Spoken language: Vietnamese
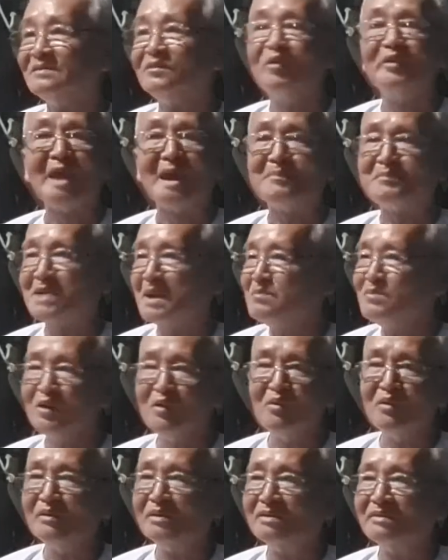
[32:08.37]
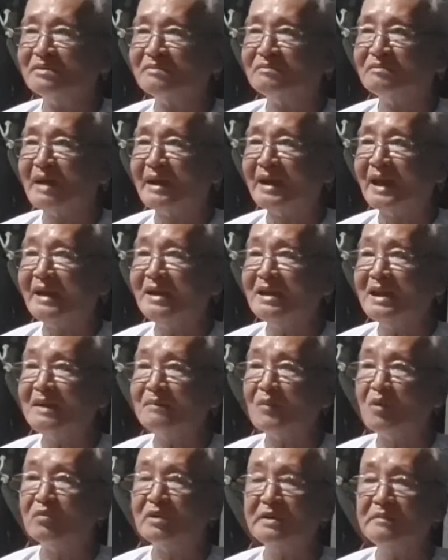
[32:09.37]
nó đẹp lắm luôn mà đấy là
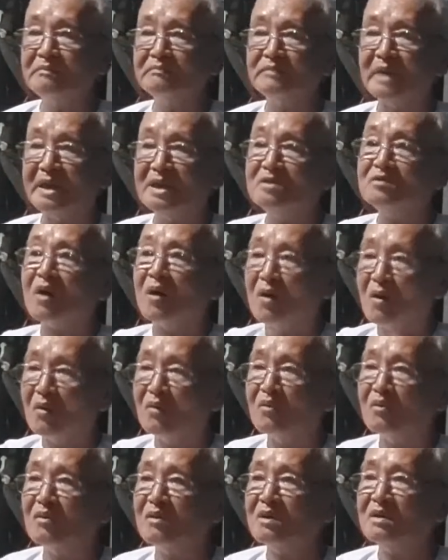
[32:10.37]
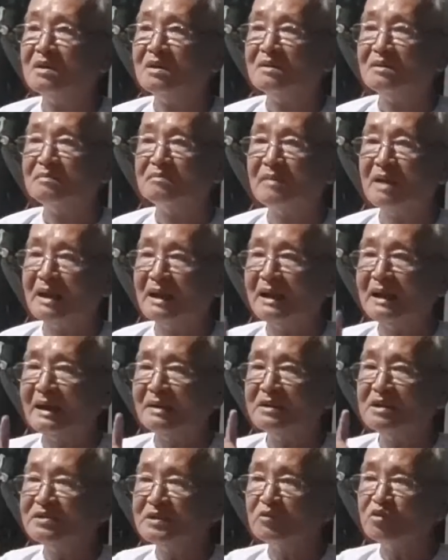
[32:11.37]
một cái biển đồ mà
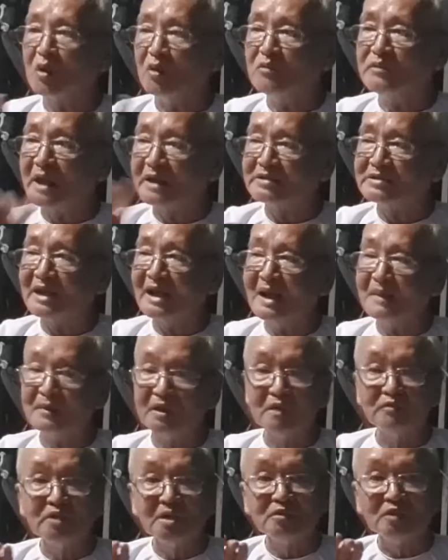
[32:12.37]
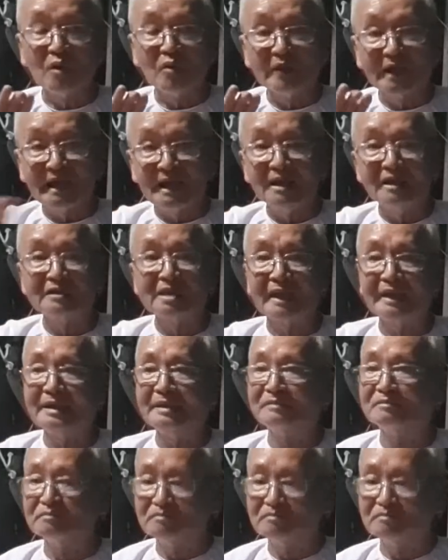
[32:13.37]
đức giáo chủ vạch ra mà nếu tín đồ nghe lời thầy